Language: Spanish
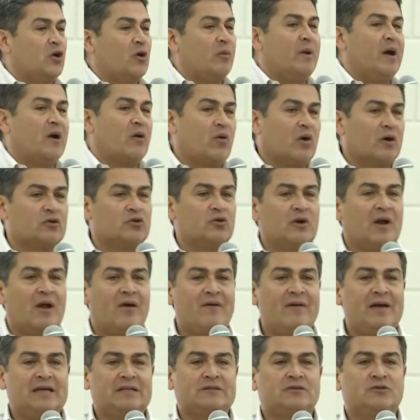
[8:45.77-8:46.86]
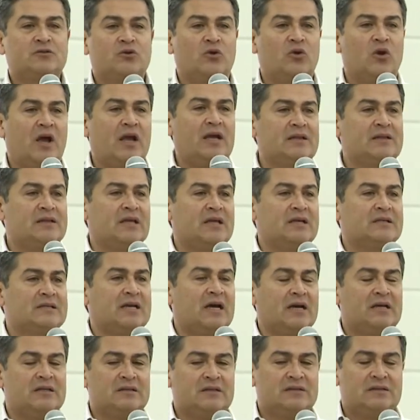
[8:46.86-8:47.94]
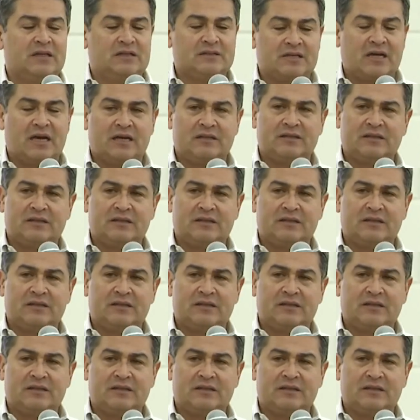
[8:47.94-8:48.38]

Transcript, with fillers: yo me acuerdo una vez, unos agentes de San,